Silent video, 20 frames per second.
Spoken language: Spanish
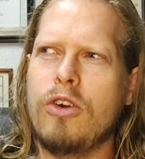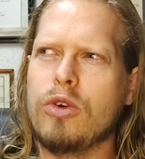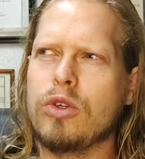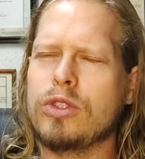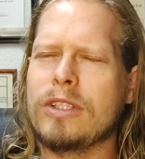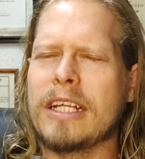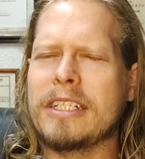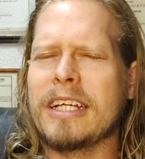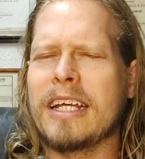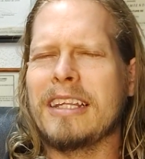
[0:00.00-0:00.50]

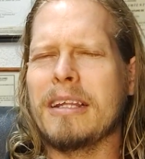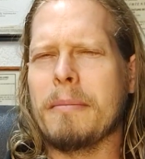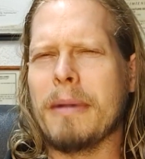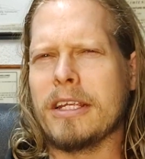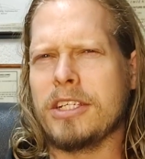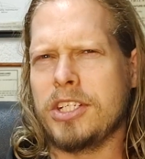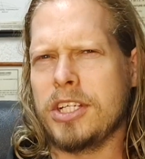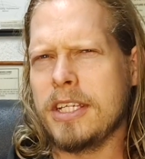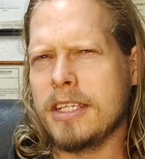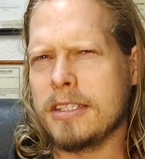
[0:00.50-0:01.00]
los tachan de
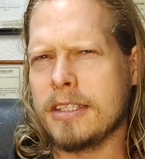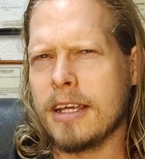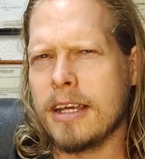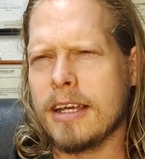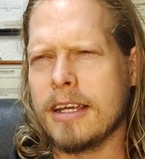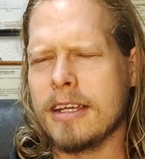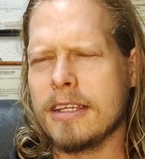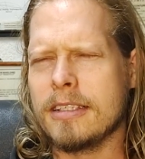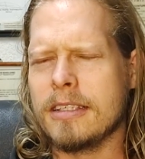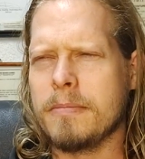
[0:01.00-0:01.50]

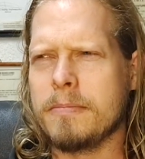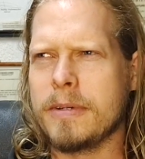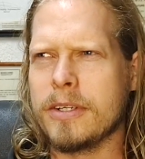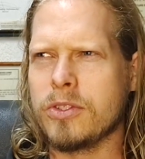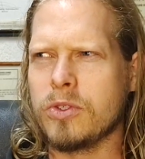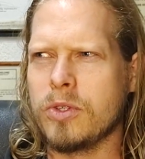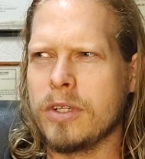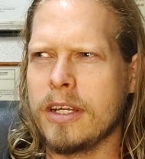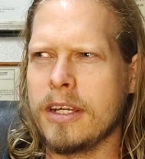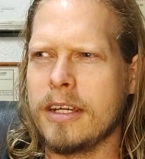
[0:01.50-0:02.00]
machistas, de
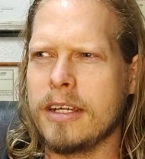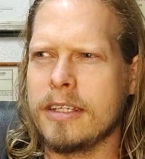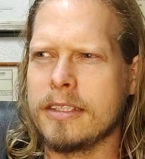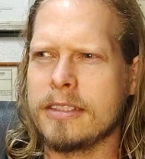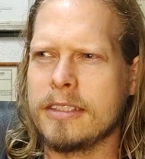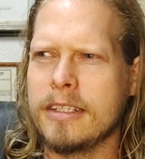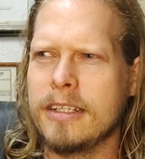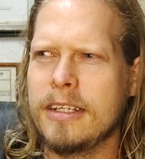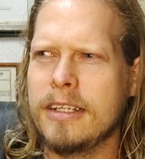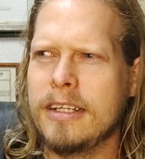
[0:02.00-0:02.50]

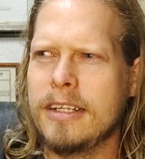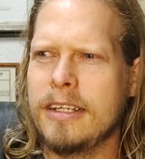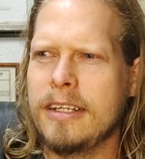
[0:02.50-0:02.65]
personas